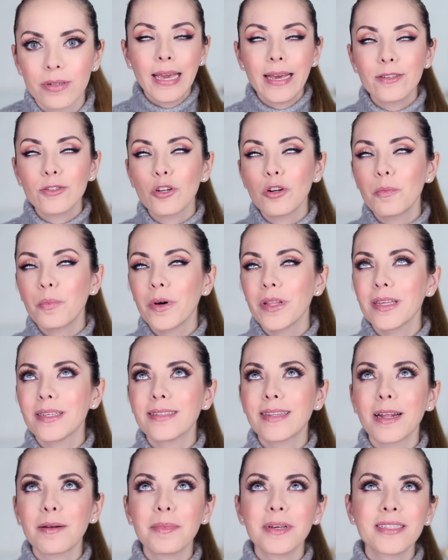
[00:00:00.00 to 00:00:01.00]
Y eso no puede
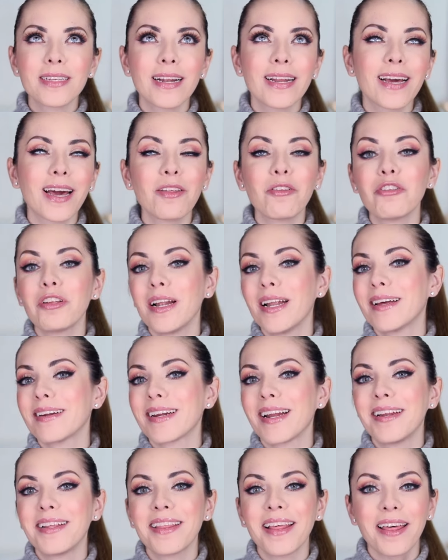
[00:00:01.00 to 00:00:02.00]
estar más alejado de la
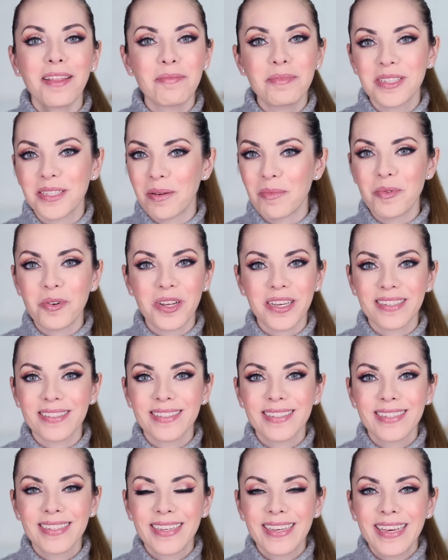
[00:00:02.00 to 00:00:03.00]
realidad, mis amores.